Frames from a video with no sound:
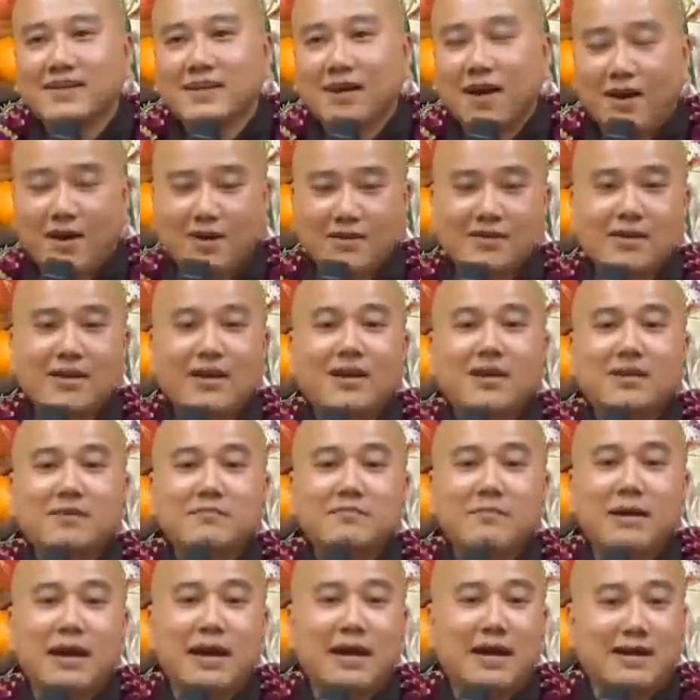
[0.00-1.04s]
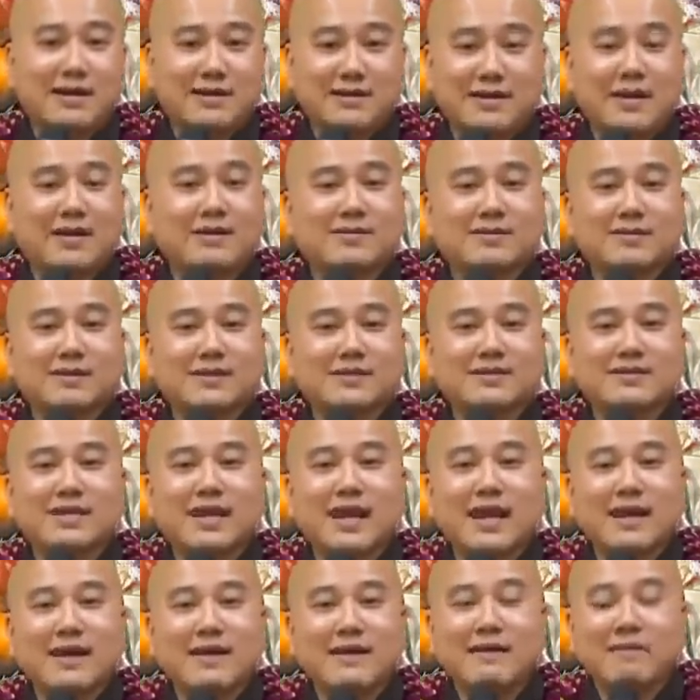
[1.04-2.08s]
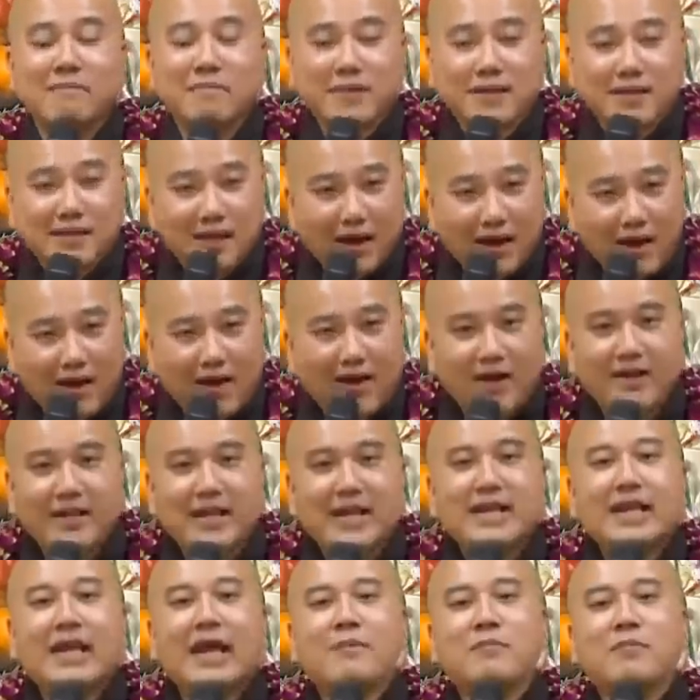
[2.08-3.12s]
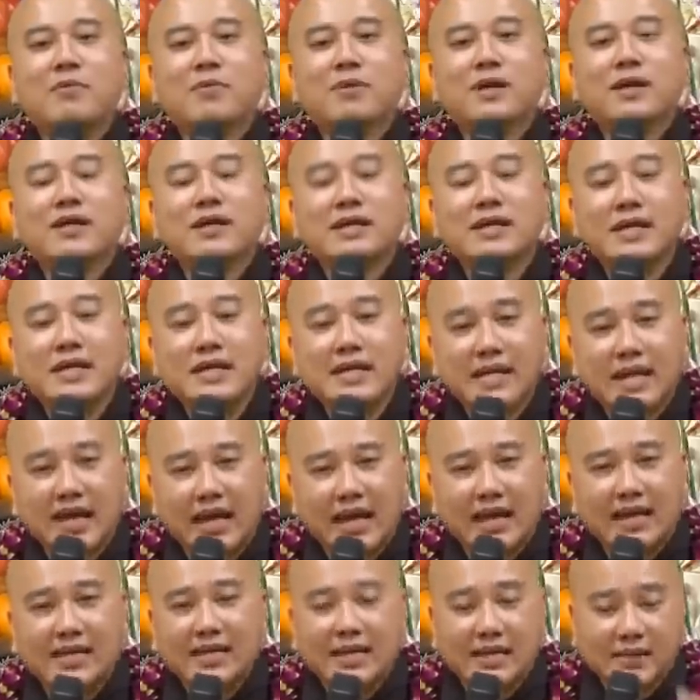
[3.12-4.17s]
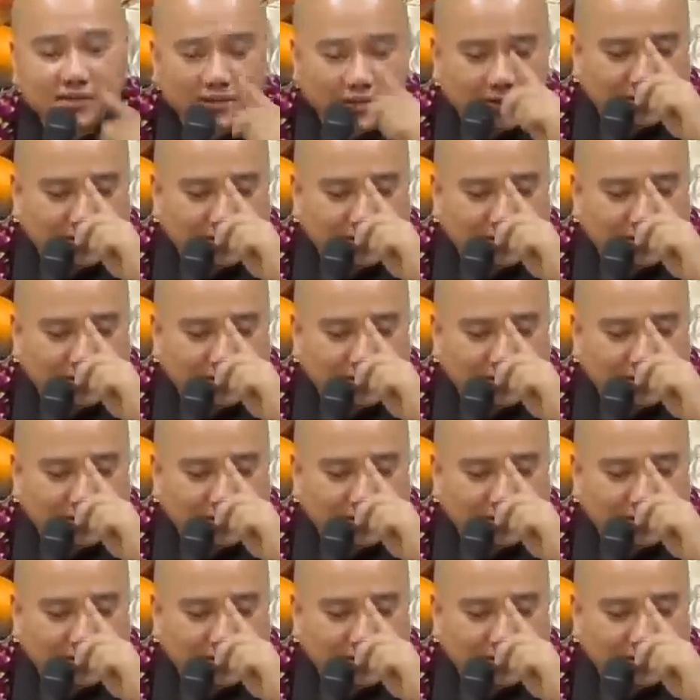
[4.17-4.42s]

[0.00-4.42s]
Thọ giới mà thật sự ra thọ để làm một cái nghi lễ, để